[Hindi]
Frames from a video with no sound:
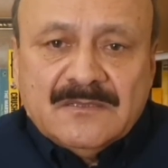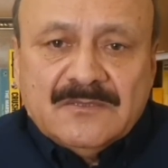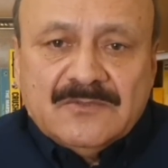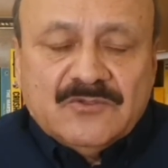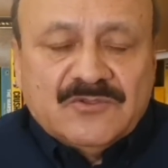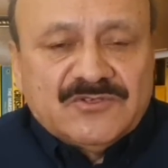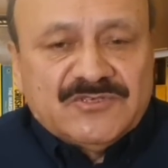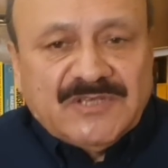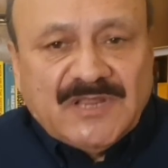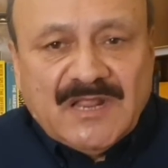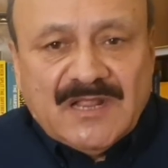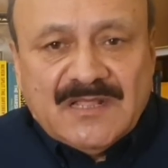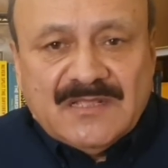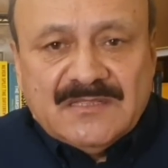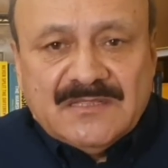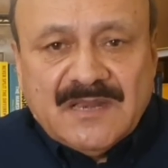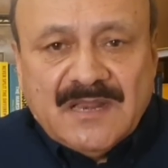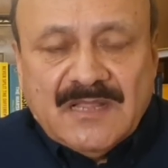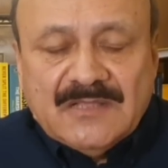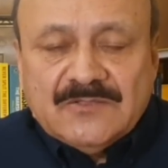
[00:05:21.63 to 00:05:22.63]
जो शराब के
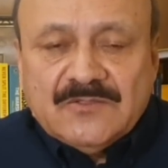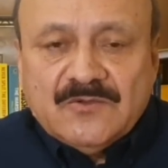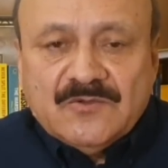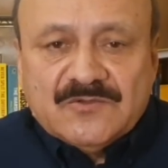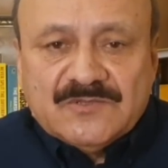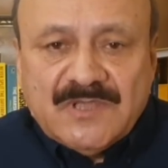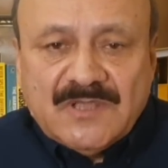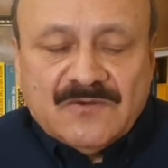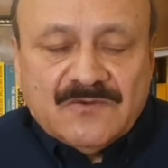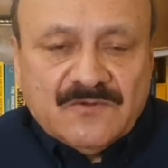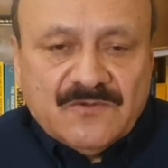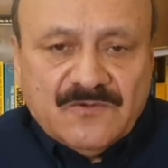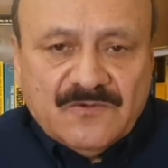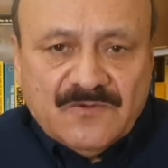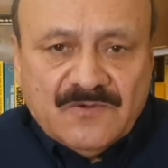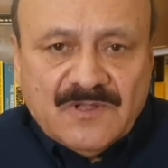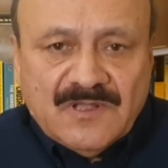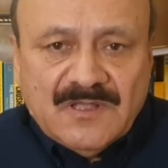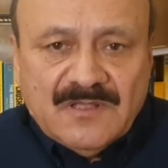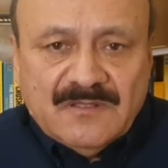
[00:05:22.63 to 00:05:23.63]
अंदर आई तो नुकसान उनको
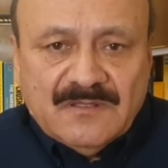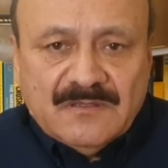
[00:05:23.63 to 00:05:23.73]
होगा